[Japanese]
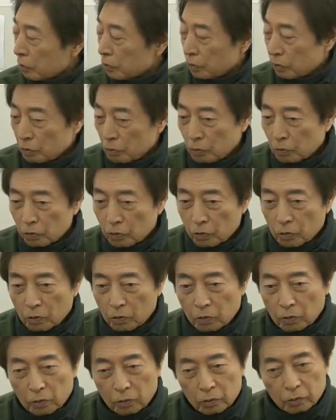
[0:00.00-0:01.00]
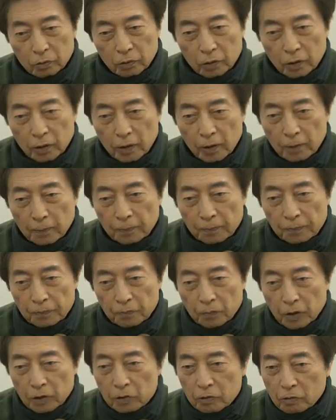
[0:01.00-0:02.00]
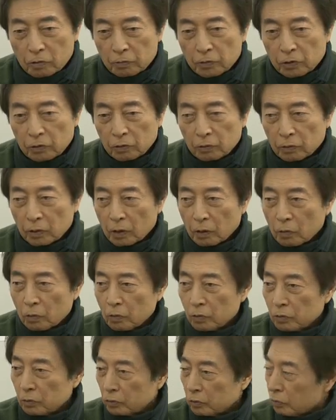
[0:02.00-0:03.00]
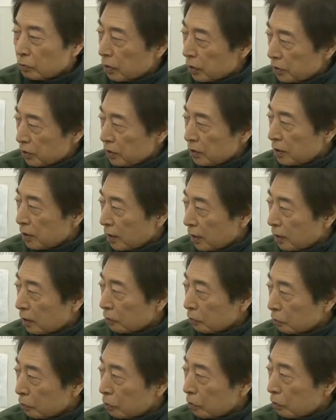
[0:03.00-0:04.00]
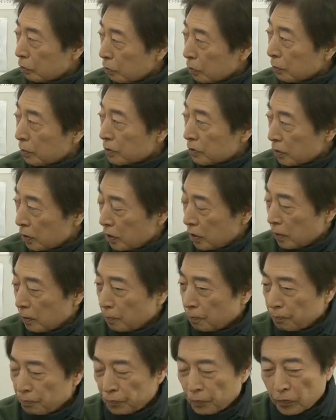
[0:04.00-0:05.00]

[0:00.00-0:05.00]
ね、日本の本当にマスコミっていうのは本当おかしいんじゃないかと思いますね。